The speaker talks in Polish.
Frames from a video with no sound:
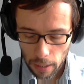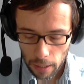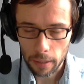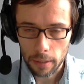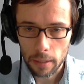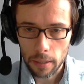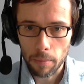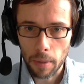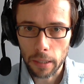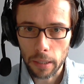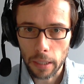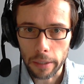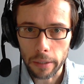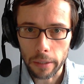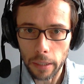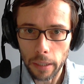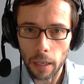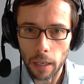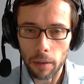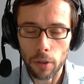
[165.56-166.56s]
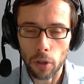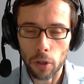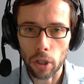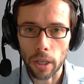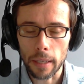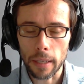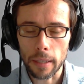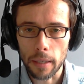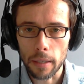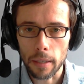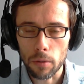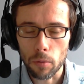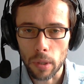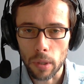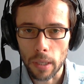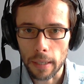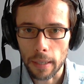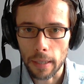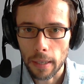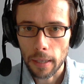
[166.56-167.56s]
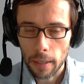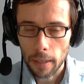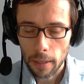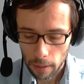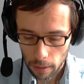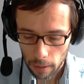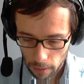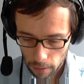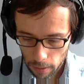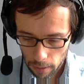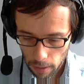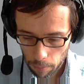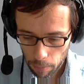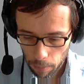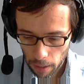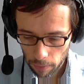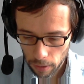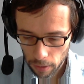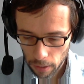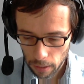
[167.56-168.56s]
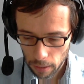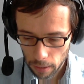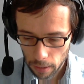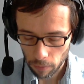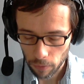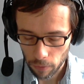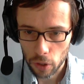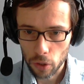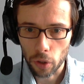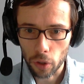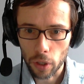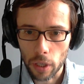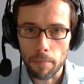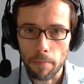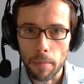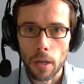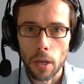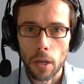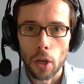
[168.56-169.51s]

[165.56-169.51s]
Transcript: ta sama technika wykonania jest tutaj naprawdę na wysokim